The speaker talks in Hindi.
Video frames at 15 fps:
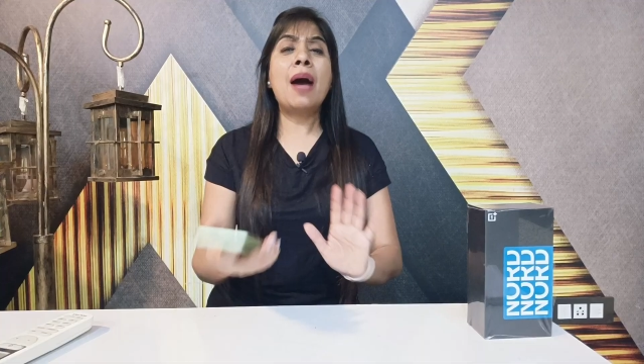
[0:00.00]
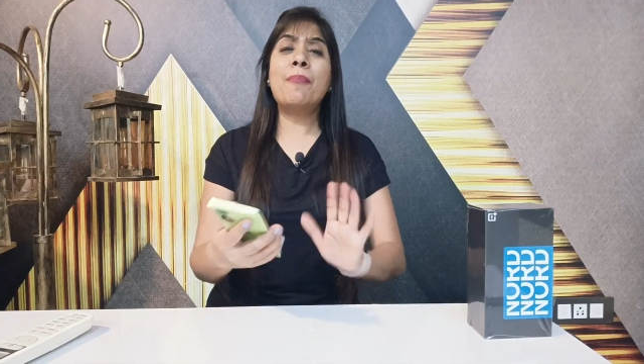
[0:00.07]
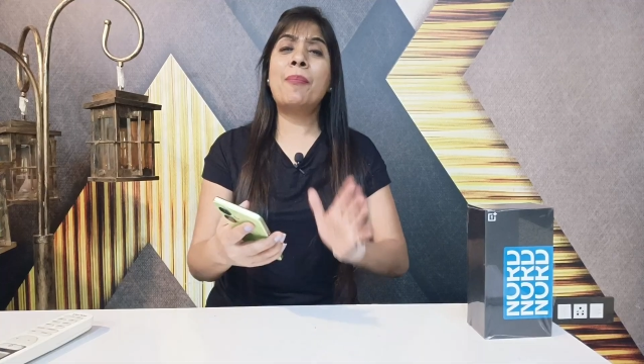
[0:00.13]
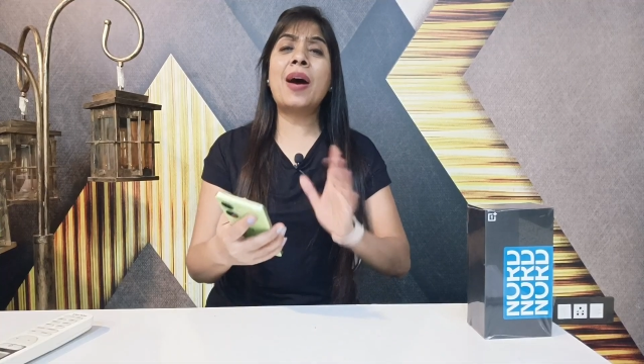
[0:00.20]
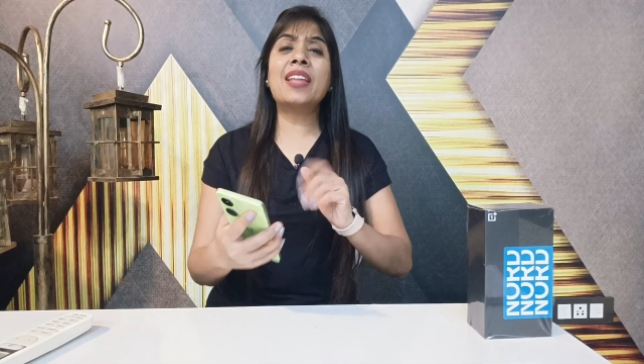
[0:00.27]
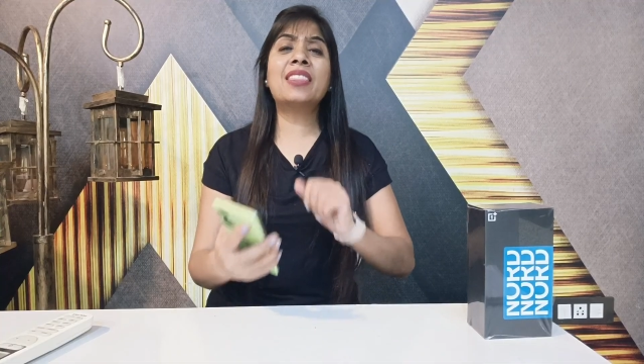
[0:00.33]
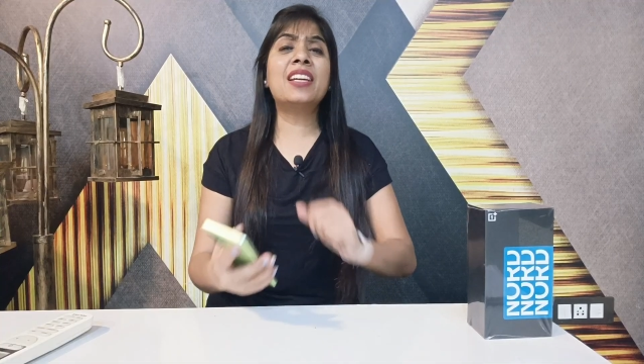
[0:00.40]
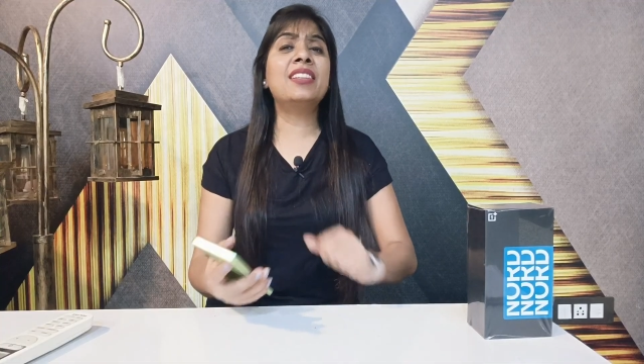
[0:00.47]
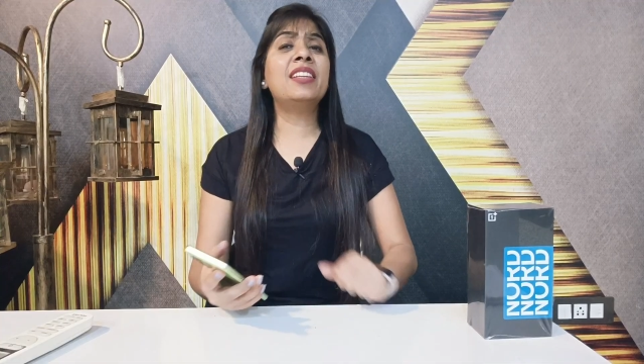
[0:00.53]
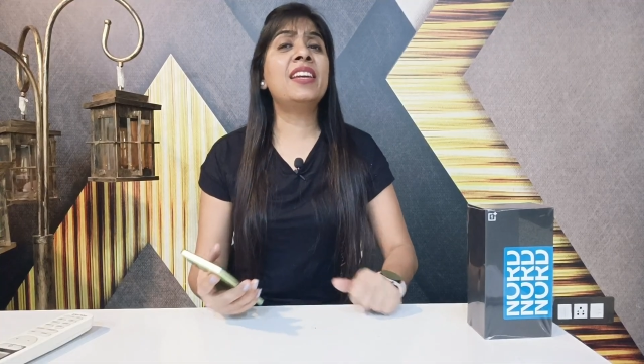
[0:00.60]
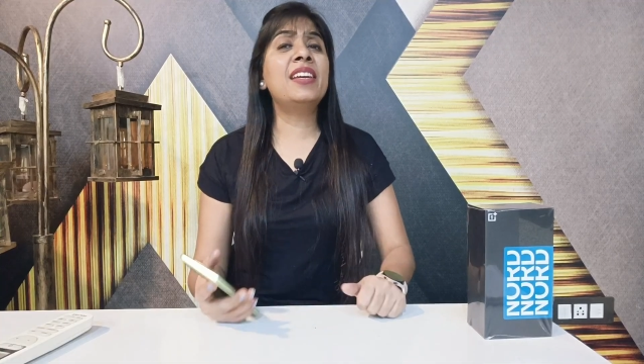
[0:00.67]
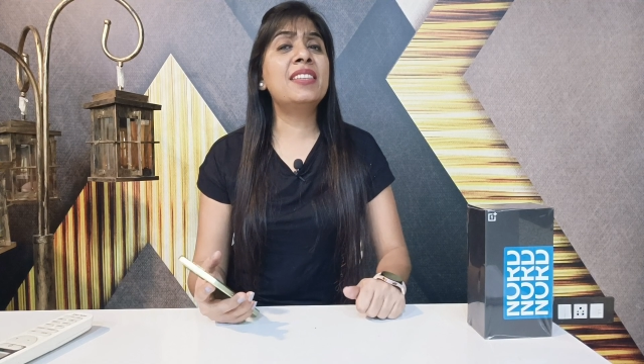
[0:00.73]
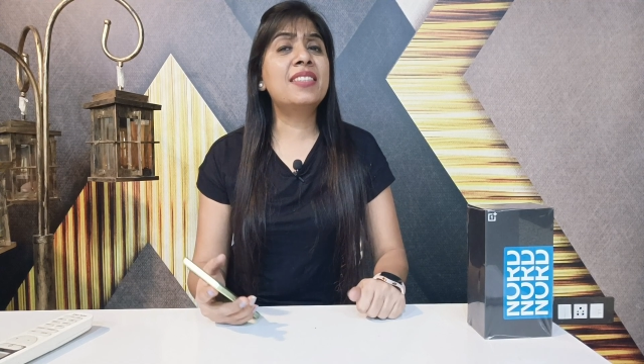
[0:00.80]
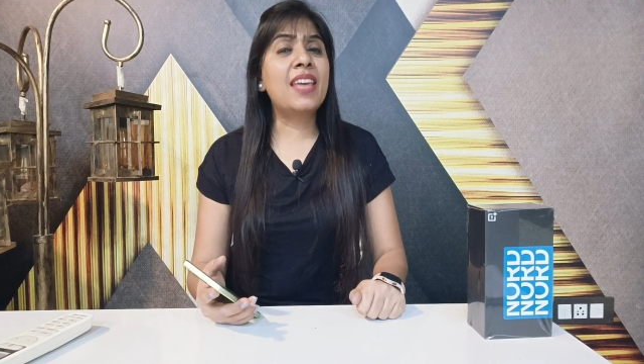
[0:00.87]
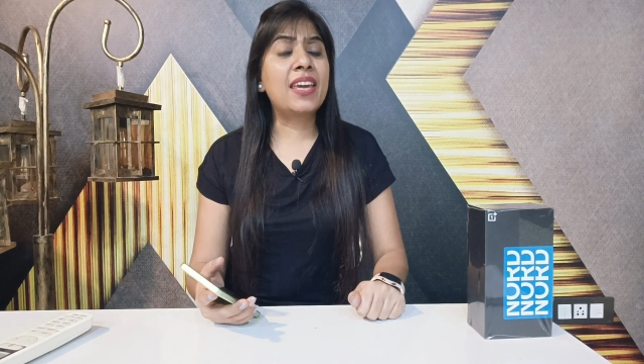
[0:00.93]
हाँ बात करते
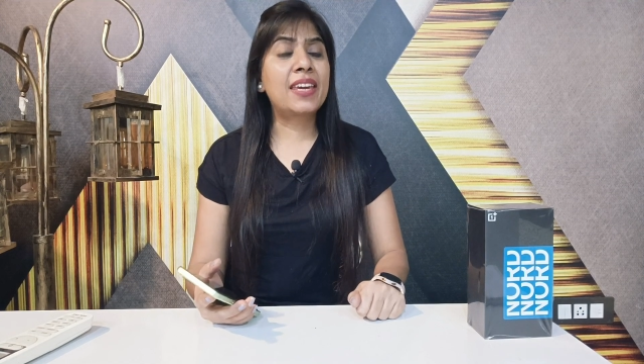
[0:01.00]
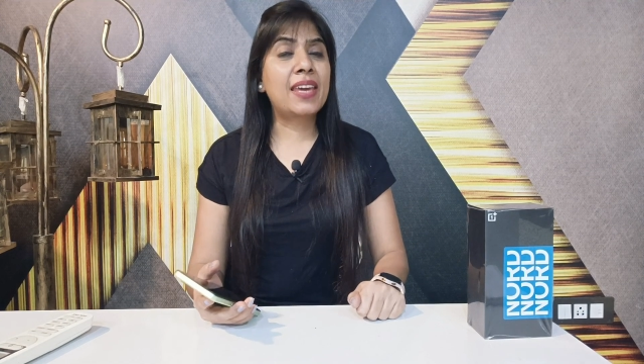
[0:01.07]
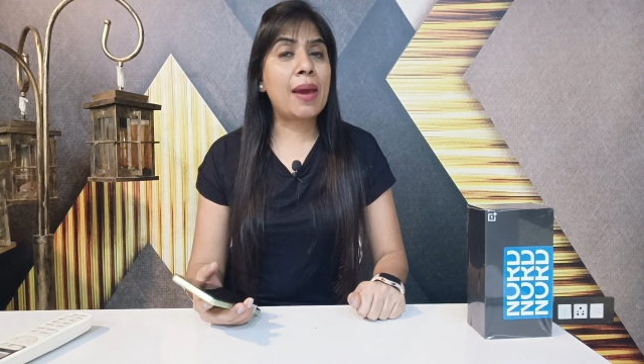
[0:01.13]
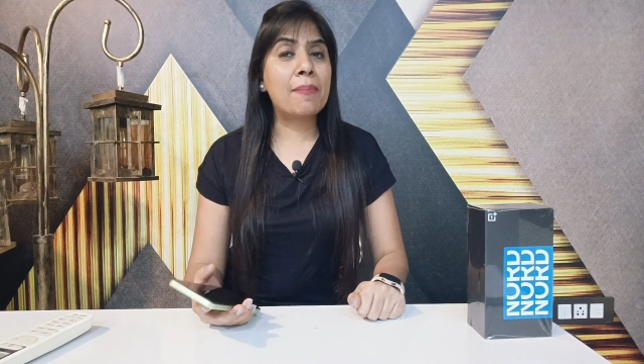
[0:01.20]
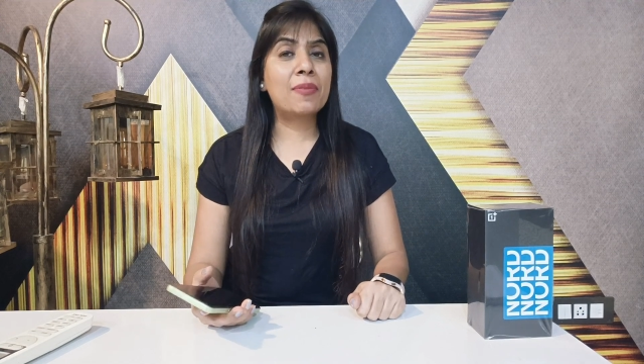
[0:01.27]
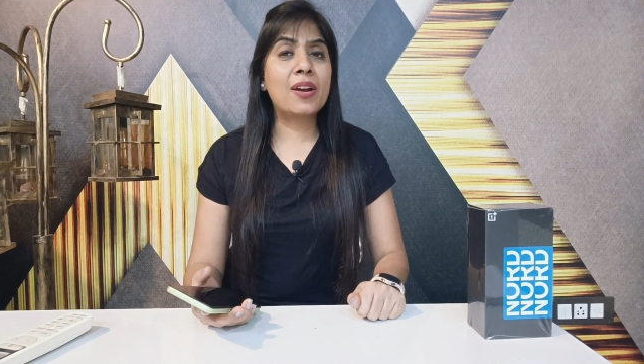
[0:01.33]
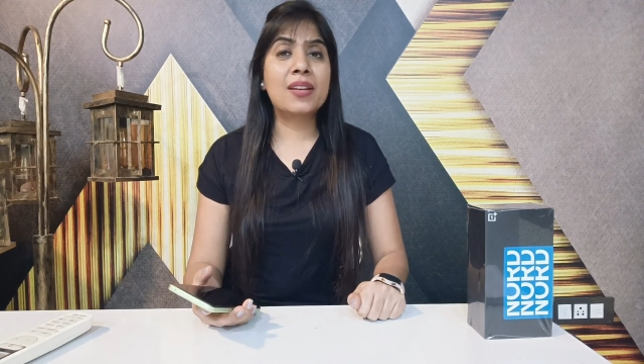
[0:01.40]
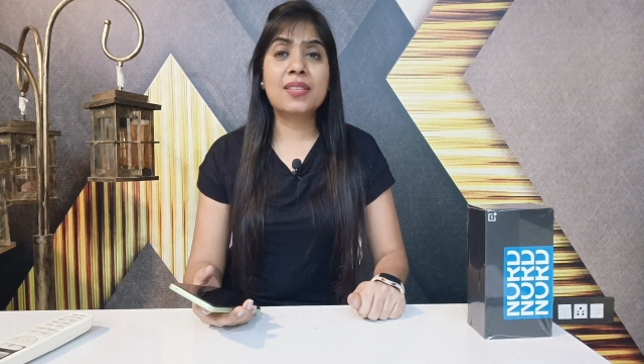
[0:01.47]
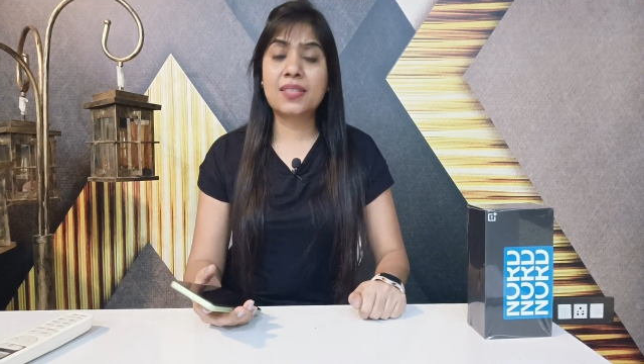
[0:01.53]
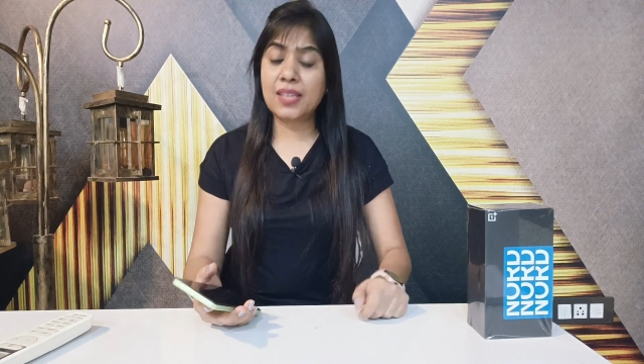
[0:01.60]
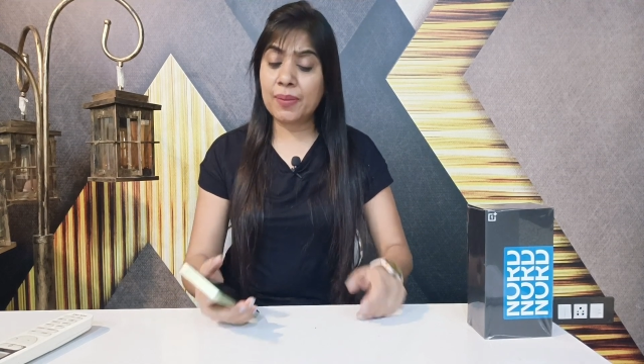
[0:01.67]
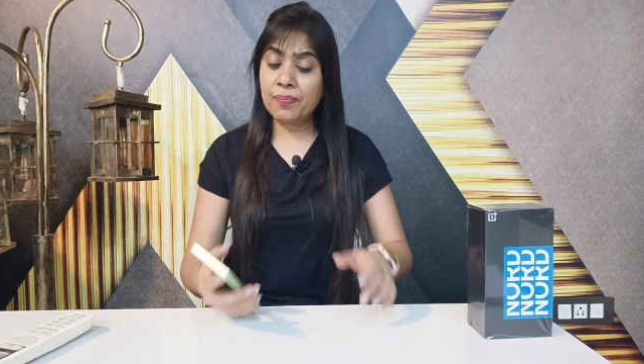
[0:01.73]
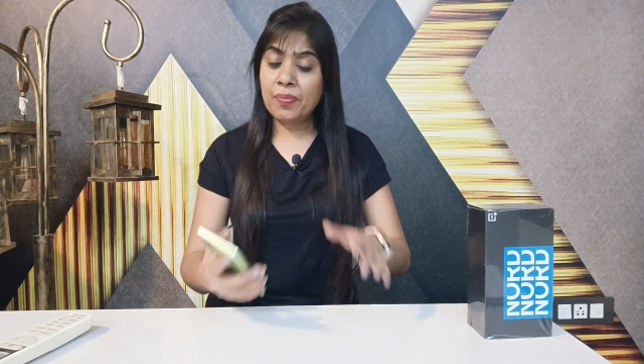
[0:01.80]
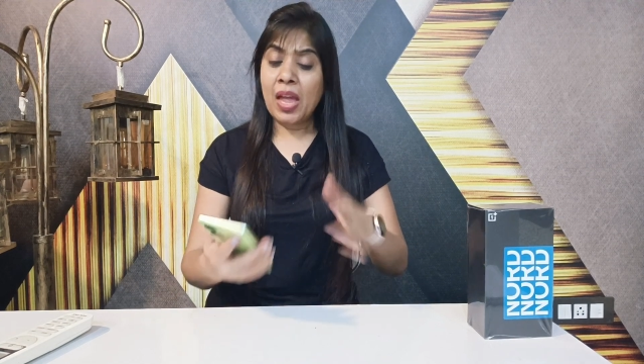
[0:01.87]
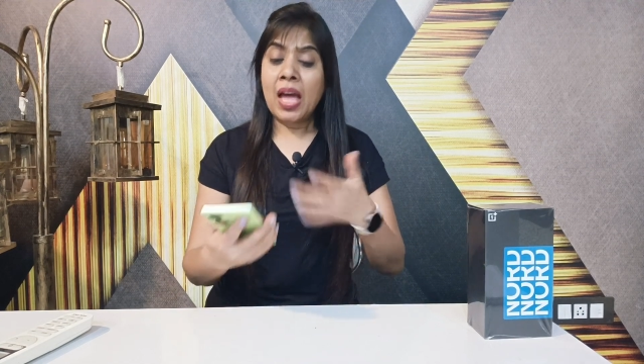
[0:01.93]
हैं इसके कैमराज
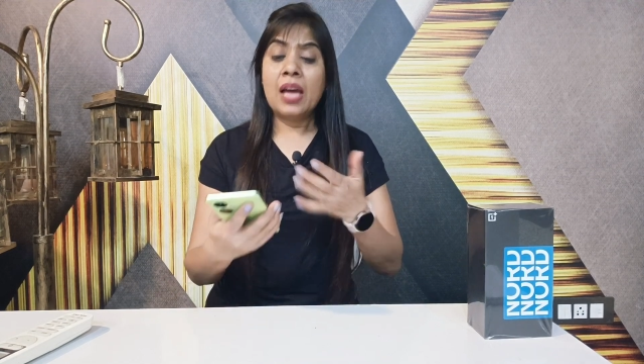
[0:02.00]
की